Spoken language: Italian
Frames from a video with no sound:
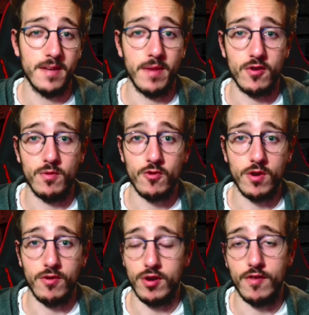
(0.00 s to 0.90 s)
ma
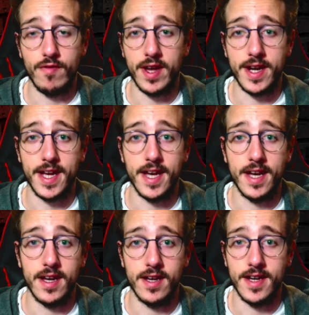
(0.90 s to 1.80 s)
comunque volevo
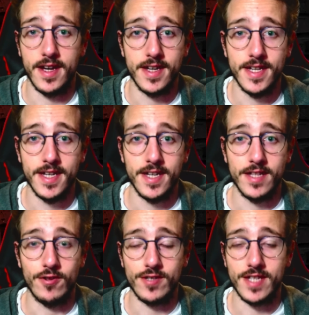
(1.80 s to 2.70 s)
fare,
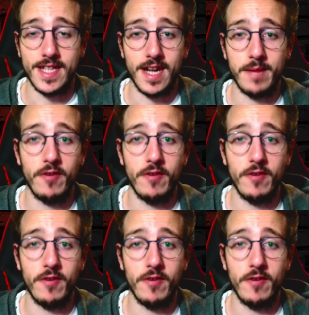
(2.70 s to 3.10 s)
nonostante la mia